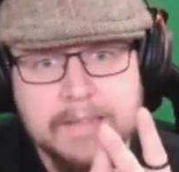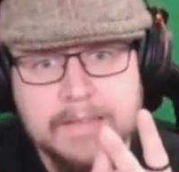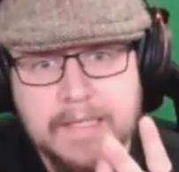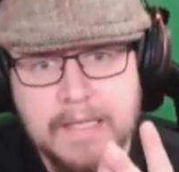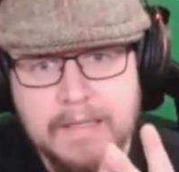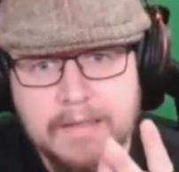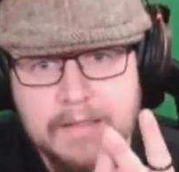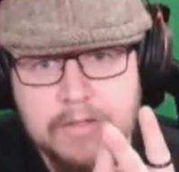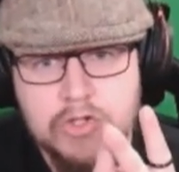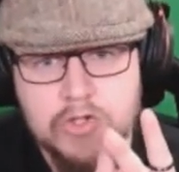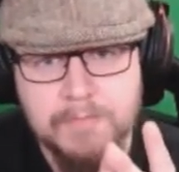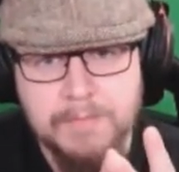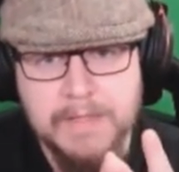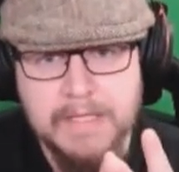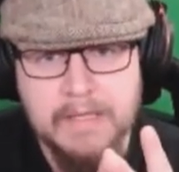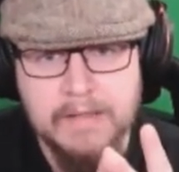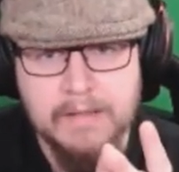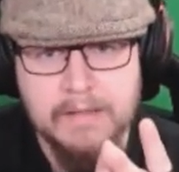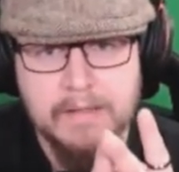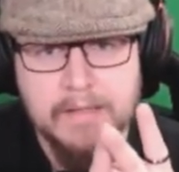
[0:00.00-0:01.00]
dieses
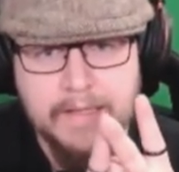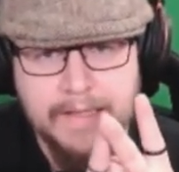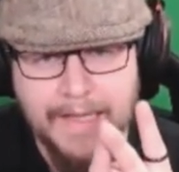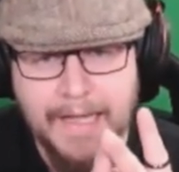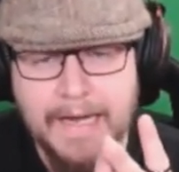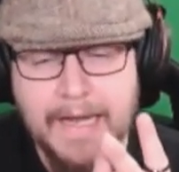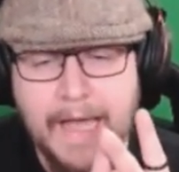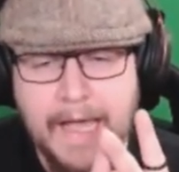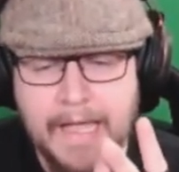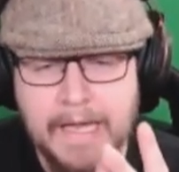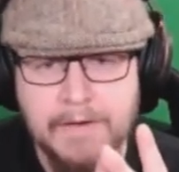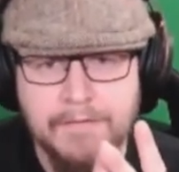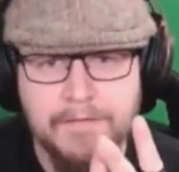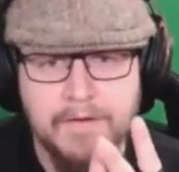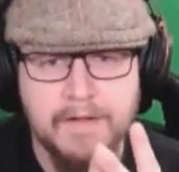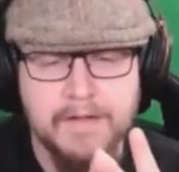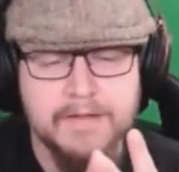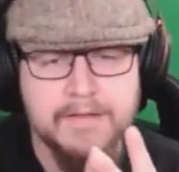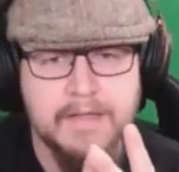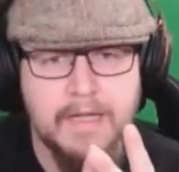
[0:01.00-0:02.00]
Spiel kann
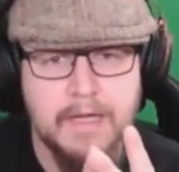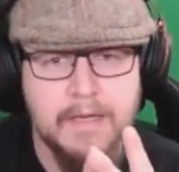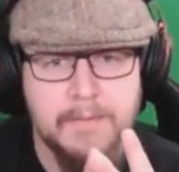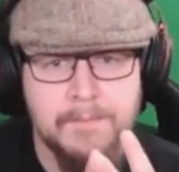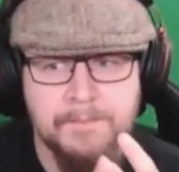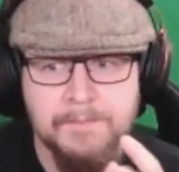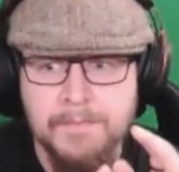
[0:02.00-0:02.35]
einfach sein.